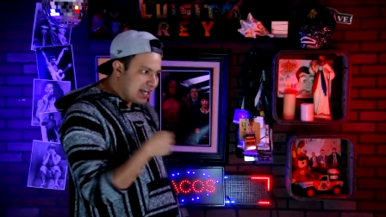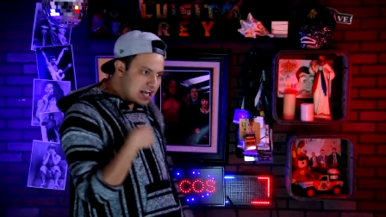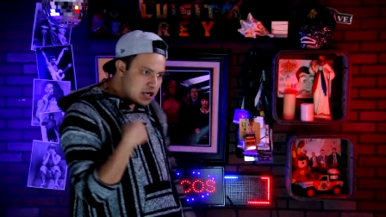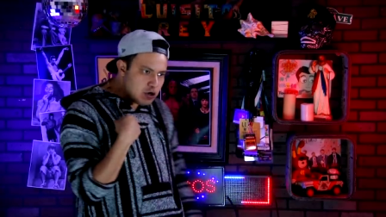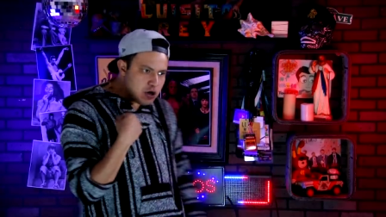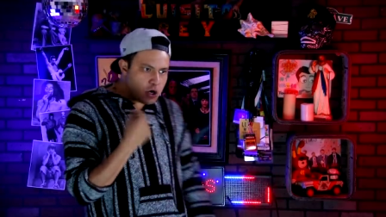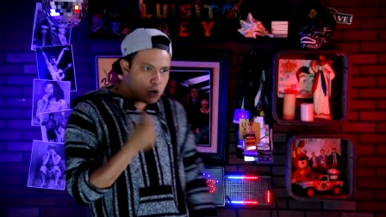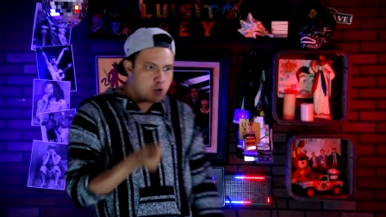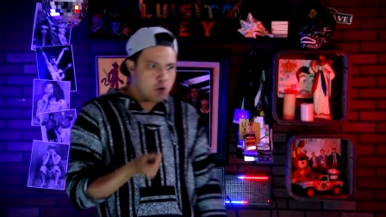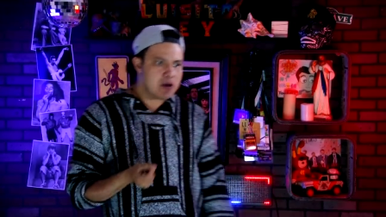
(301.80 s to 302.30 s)
a que
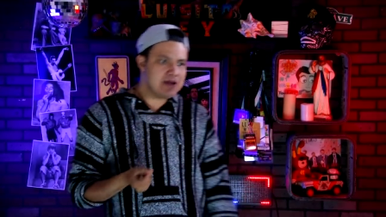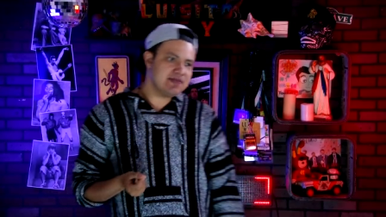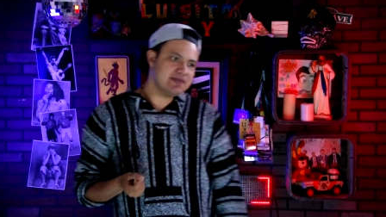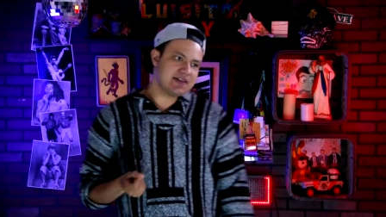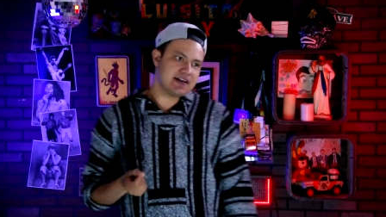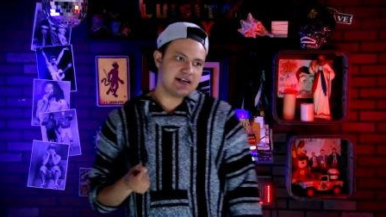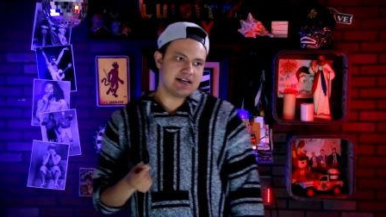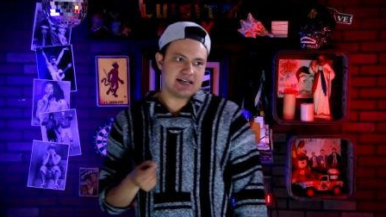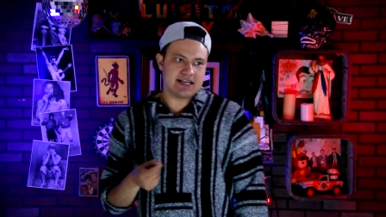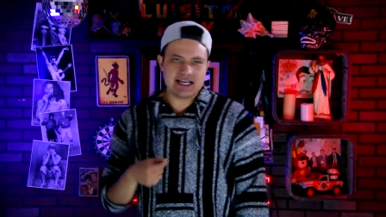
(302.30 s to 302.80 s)
no
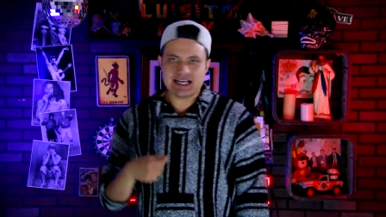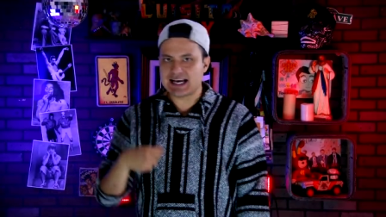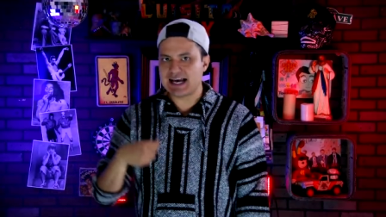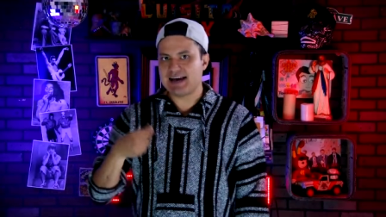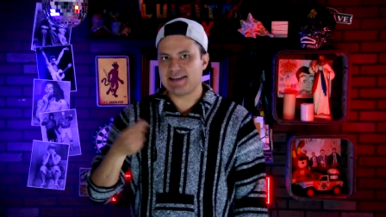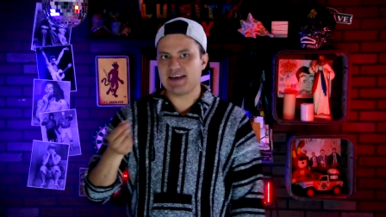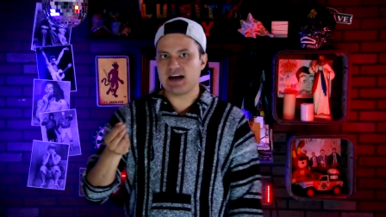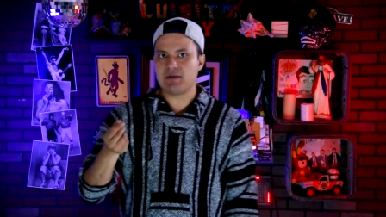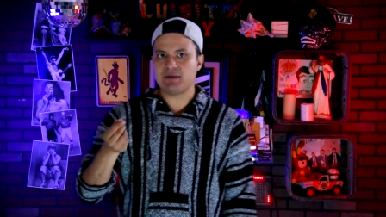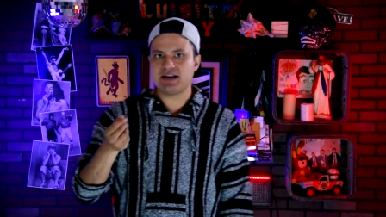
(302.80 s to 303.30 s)
encuentran el
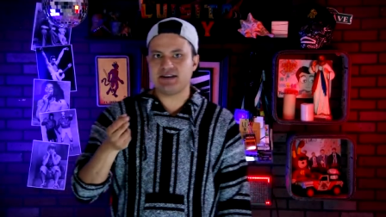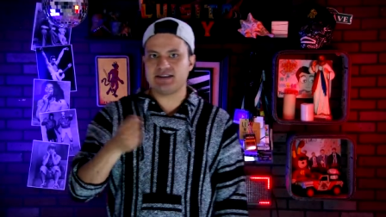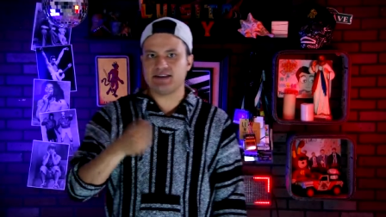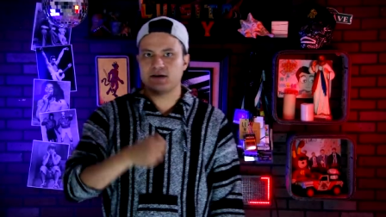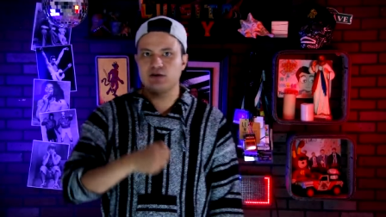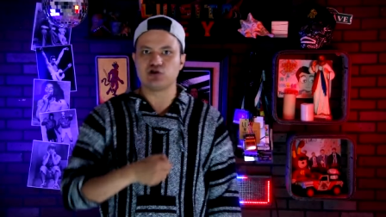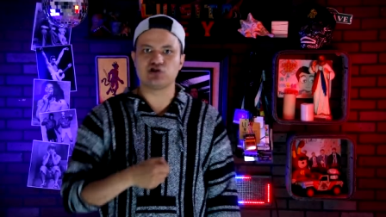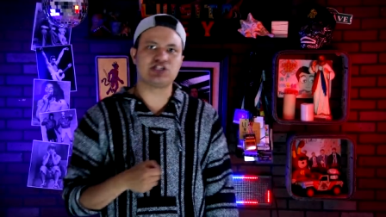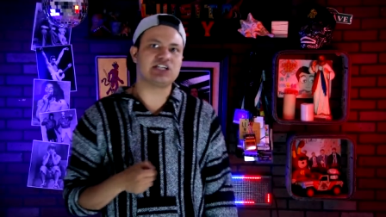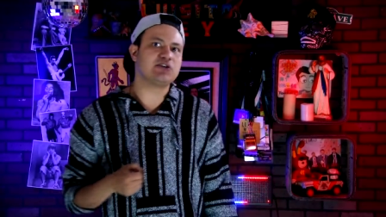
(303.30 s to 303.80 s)
cadáver
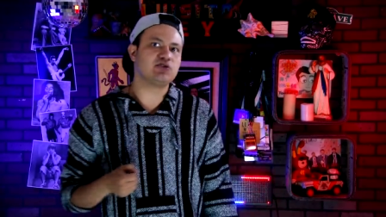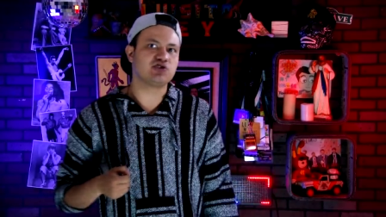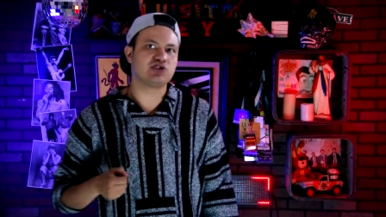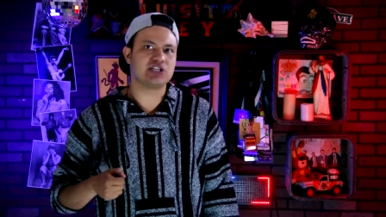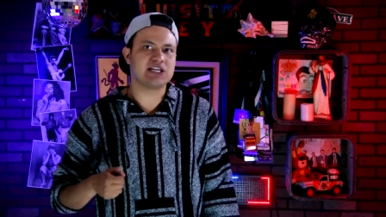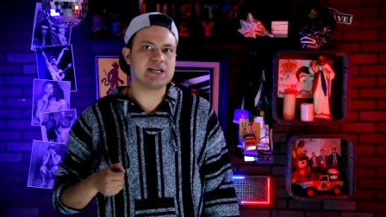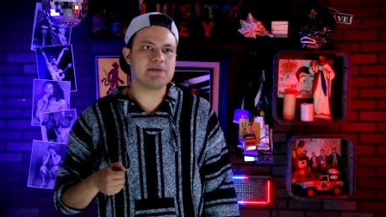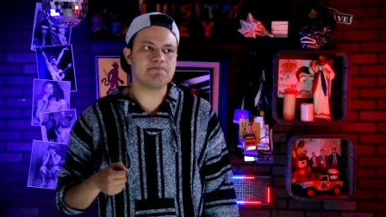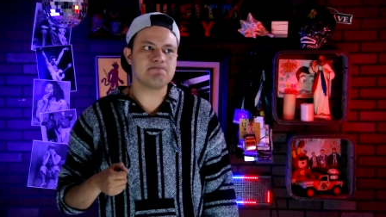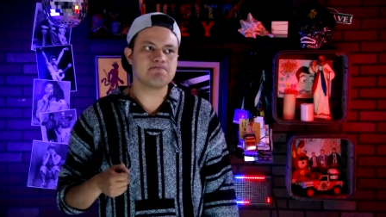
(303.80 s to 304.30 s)
de José
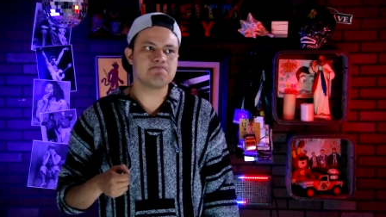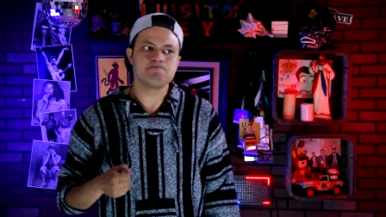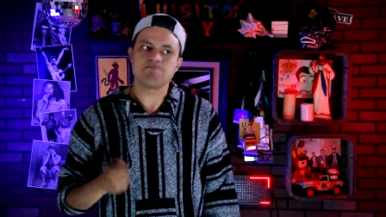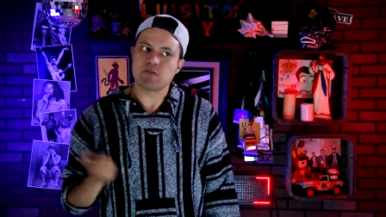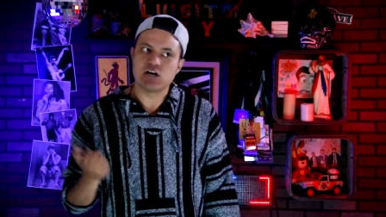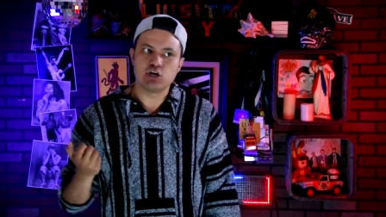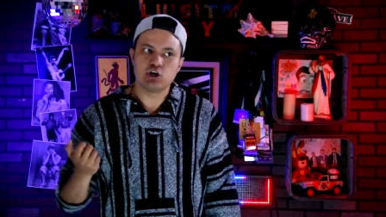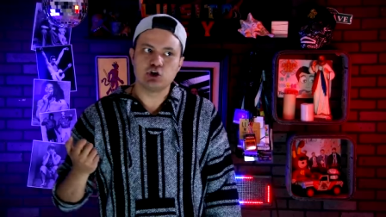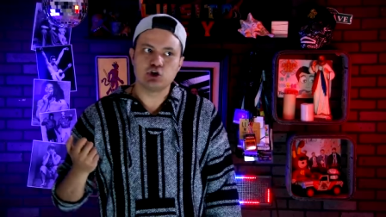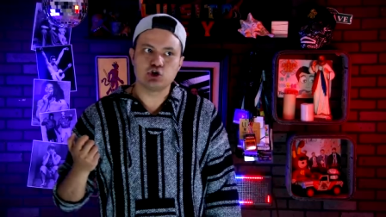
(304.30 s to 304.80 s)
José,
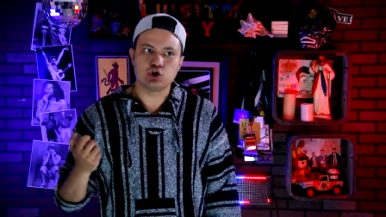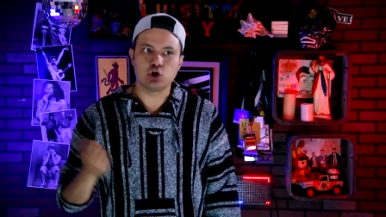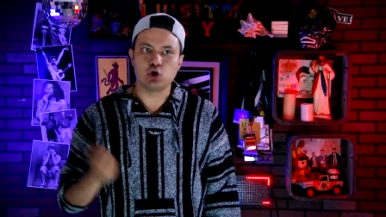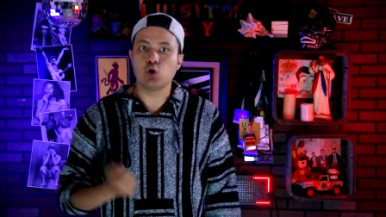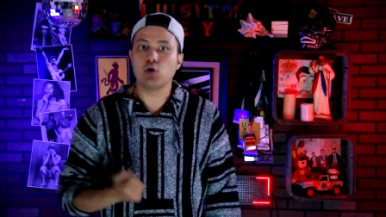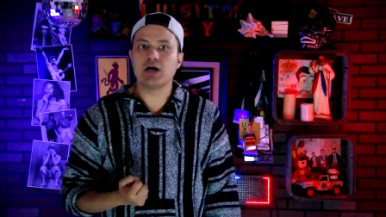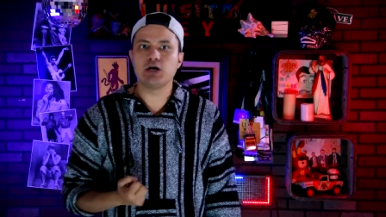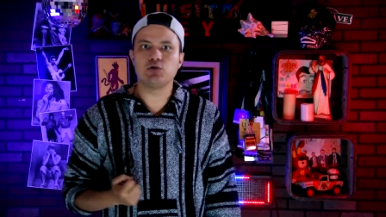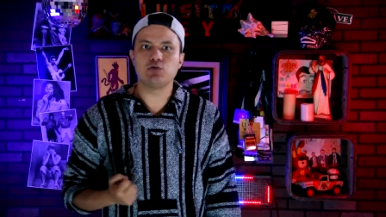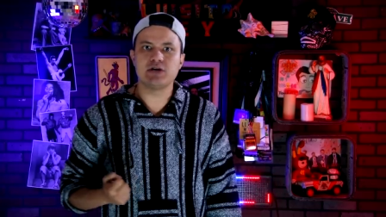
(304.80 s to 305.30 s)

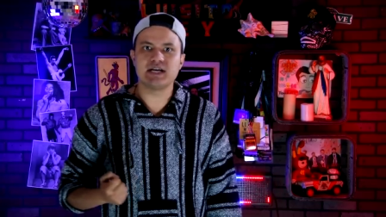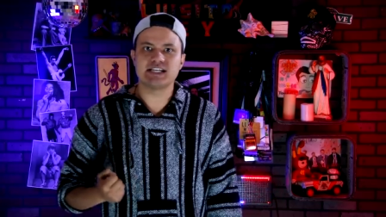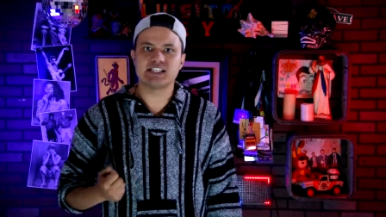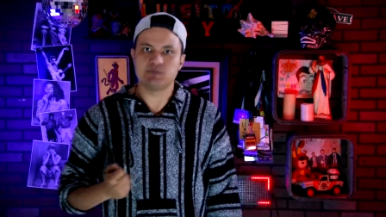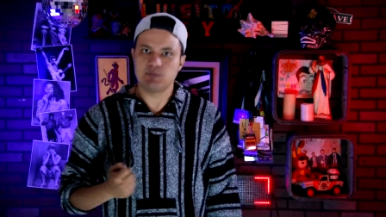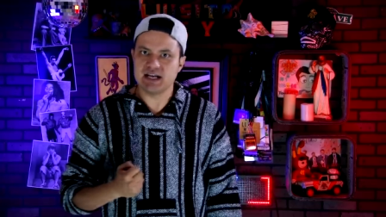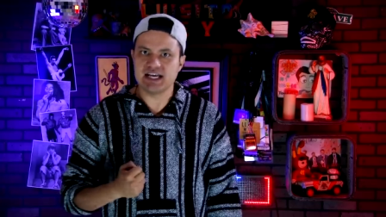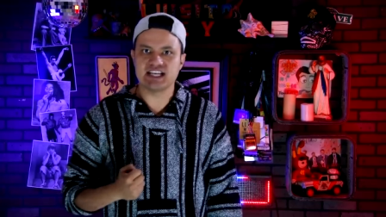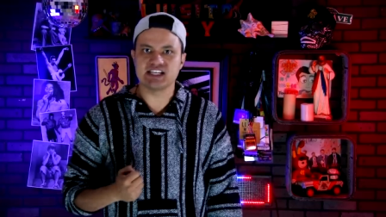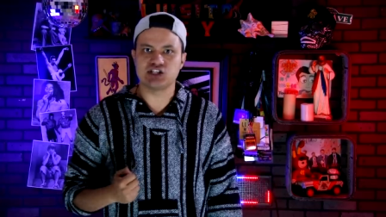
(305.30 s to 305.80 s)
Solo hay una
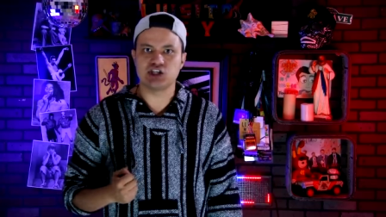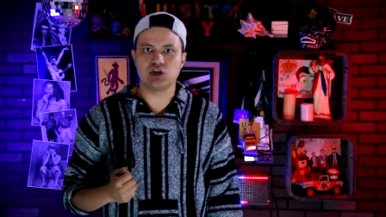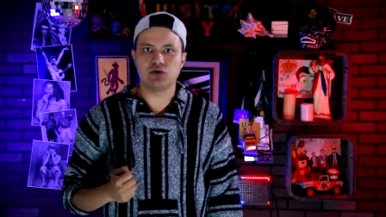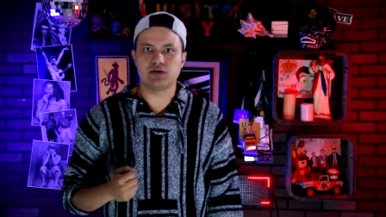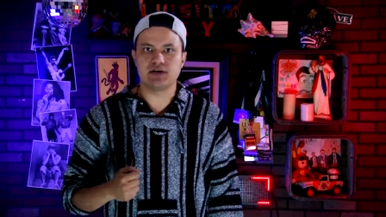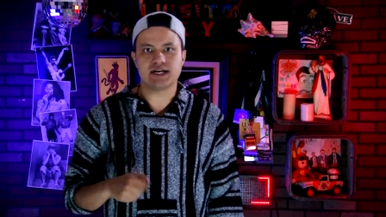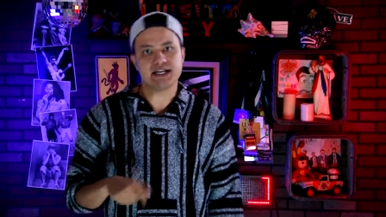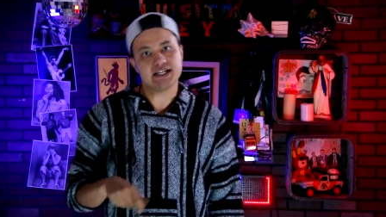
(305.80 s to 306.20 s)
explicación